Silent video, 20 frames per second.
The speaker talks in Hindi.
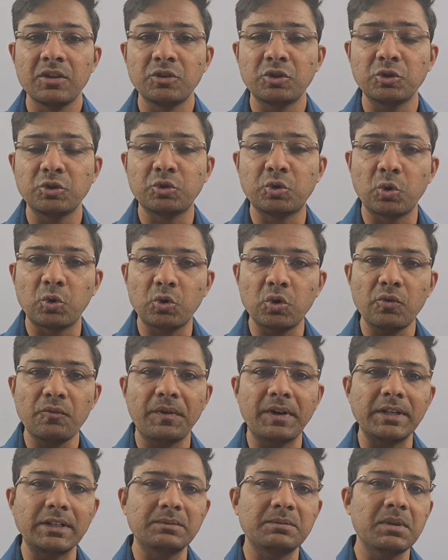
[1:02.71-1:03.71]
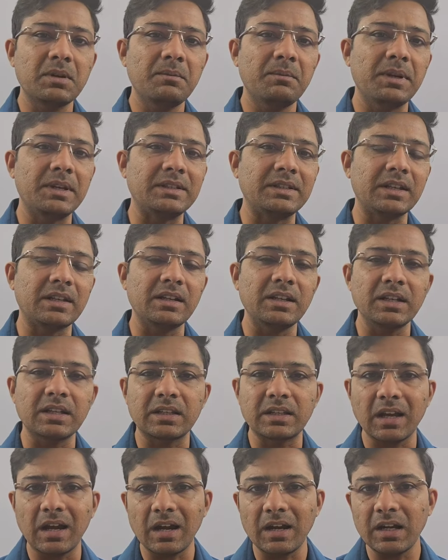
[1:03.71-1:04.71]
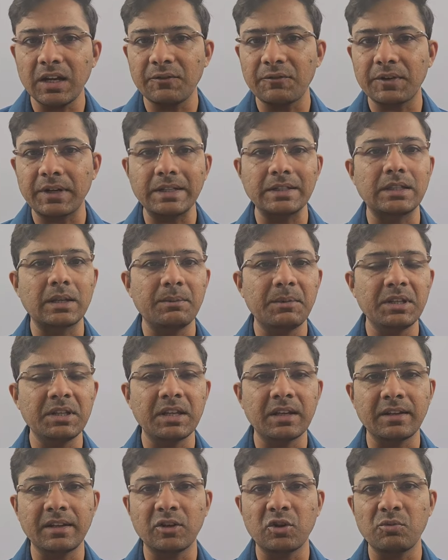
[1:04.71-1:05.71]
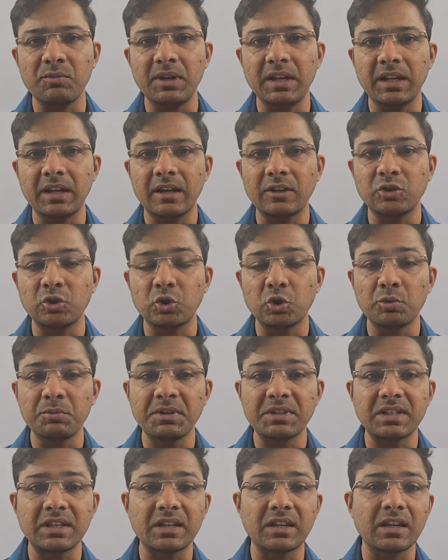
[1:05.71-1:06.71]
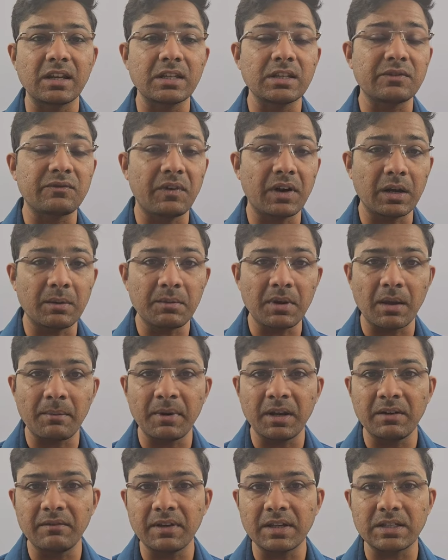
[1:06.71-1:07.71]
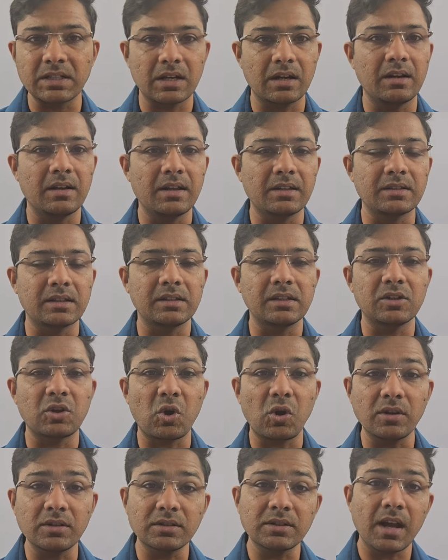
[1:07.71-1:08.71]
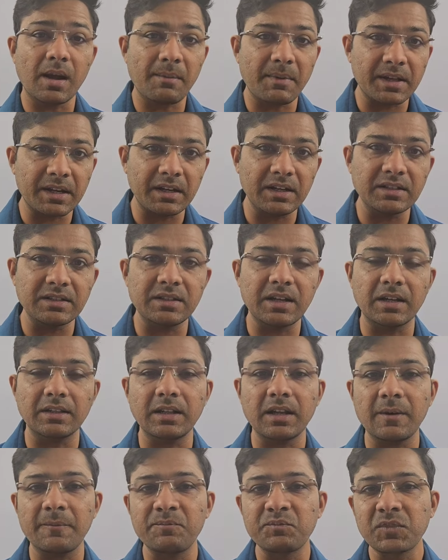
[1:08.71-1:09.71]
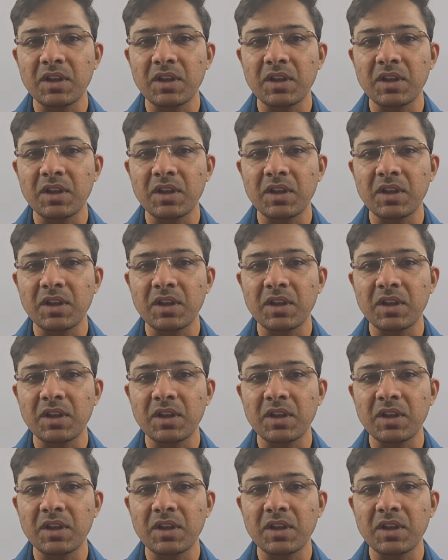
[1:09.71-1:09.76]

तो दोनों फंड्स में बेसिकली क्या डिफरेंस हमें देखने को मिलेगा दोनों में से किस फंड में हमें इन्वेस्ट करना चाहिए कौन सा हमारे लिए ज़्यादा